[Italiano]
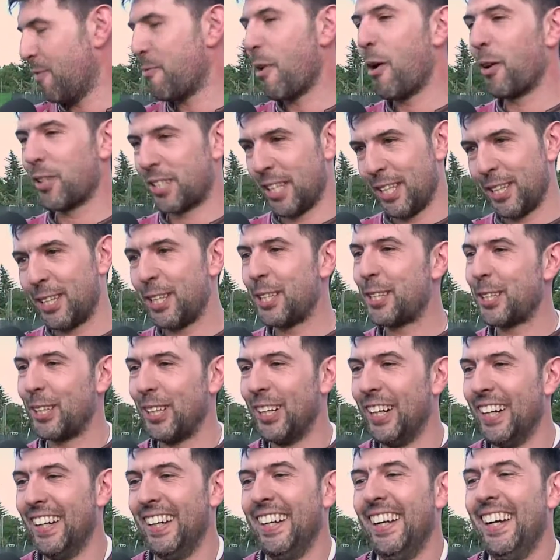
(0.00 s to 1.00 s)
abbiamo
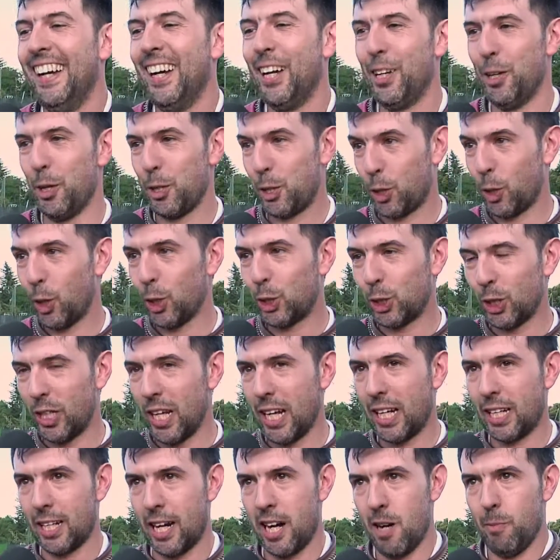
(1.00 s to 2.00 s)
sentito lo scotto
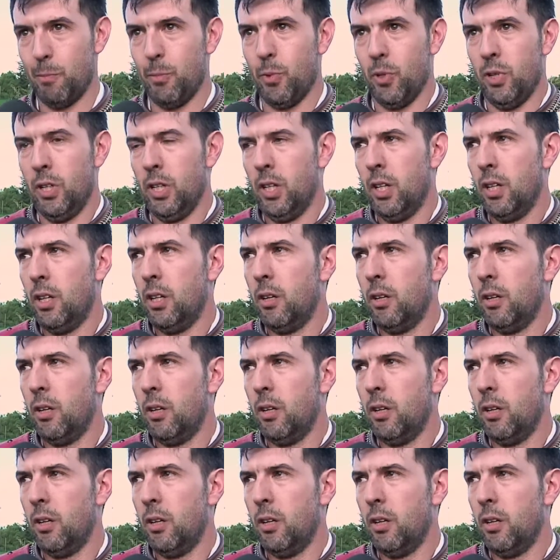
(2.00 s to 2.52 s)
del campo